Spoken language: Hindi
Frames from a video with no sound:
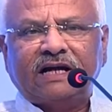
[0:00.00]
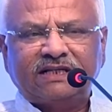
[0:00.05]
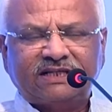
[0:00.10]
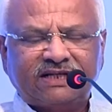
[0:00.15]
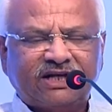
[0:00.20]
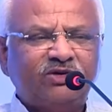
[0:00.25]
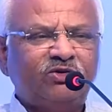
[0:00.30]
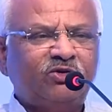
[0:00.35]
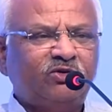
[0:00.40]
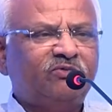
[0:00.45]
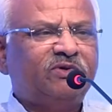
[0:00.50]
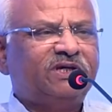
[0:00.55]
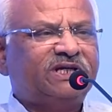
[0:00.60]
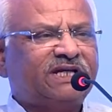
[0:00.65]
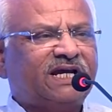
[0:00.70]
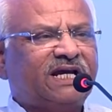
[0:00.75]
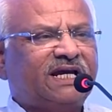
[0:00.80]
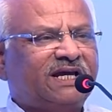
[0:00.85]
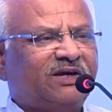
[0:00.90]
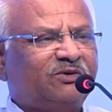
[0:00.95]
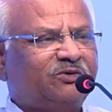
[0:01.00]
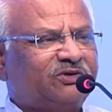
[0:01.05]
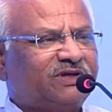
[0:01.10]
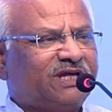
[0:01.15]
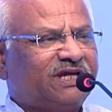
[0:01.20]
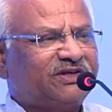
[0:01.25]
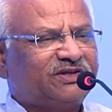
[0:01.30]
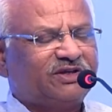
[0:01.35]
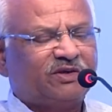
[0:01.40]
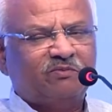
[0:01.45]
आज का जो विषय है
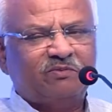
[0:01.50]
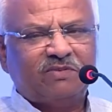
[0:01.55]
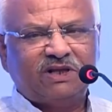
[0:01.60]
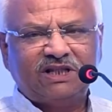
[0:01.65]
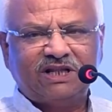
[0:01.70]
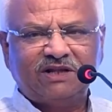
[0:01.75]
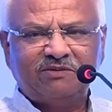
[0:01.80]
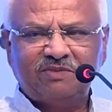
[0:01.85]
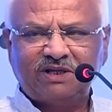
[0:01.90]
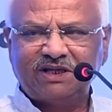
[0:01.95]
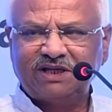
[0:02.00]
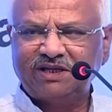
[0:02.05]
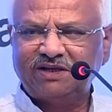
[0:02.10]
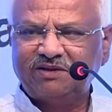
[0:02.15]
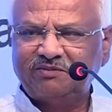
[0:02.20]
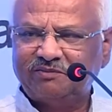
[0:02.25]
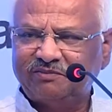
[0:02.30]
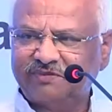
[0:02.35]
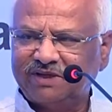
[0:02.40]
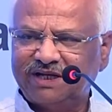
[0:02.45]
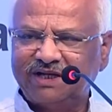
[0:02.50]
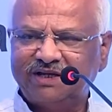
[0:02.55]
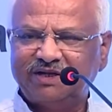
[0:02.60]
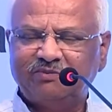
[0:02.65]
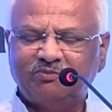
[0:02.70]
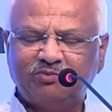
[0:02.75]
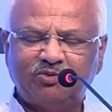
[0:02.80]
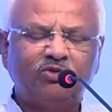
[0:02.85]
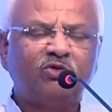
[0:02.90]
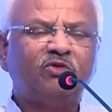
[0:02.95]
उसके संबंध में
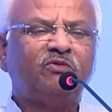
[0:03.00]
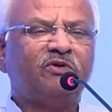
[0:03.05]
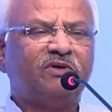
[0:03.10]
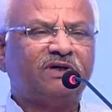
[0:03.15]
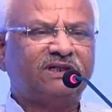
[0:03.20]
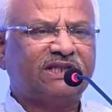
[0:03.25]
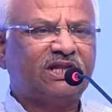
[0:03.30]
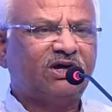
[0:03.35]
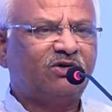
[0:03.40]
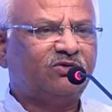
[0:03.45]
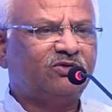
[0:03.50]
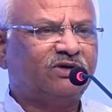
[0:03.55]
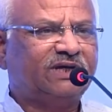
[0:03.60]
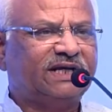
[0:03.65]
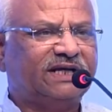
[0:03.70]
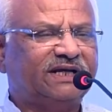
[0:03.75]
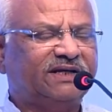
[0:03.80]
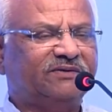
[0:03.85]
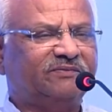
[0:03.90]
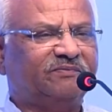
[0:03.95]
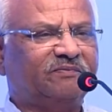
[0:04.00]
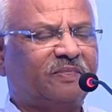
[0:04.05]
मेरे पूर्व वक्ताओं ने